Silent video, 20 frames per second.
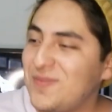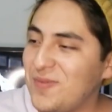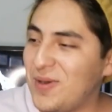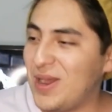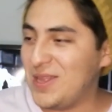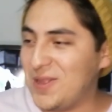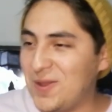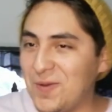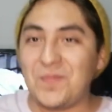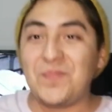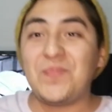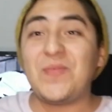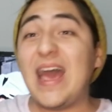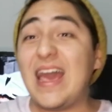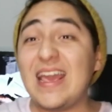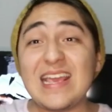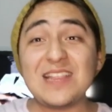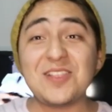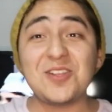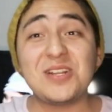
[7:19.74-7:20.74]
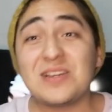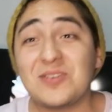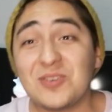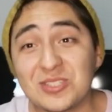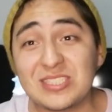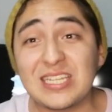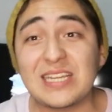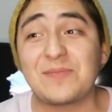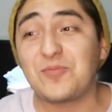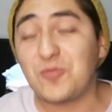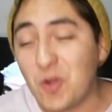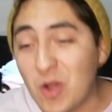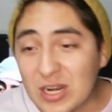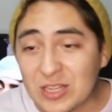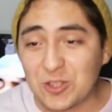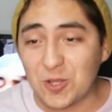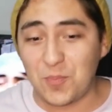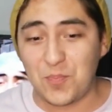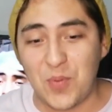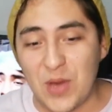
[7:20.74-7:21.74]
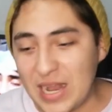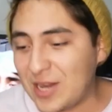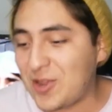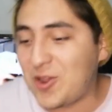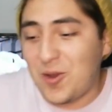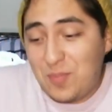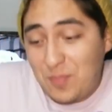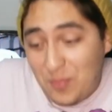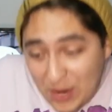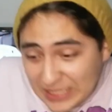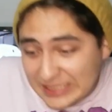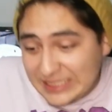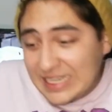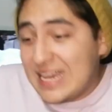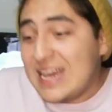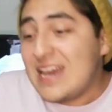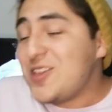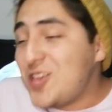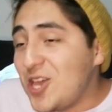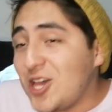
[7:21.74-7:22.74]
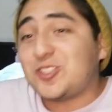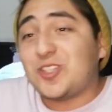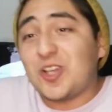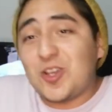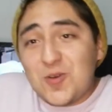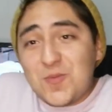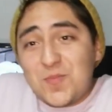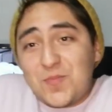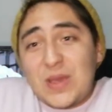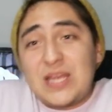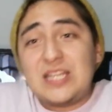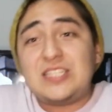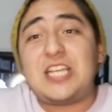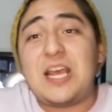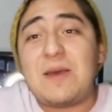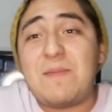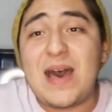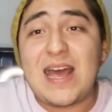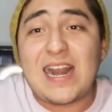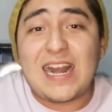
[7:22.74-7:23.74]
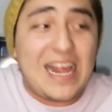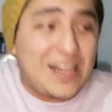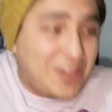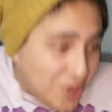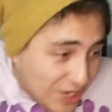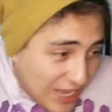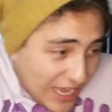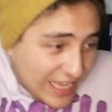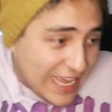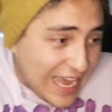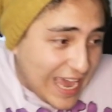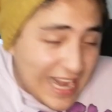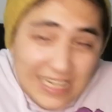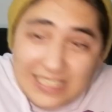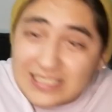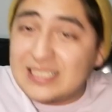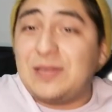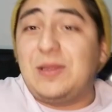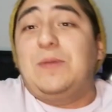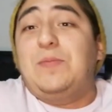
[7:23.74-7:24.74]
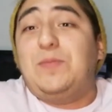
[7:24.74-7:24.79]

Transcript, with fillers: Bueno, a ella no le gusta el cuarto puerco. Pues yo soy un pinche marrano. ¿Qué quieres?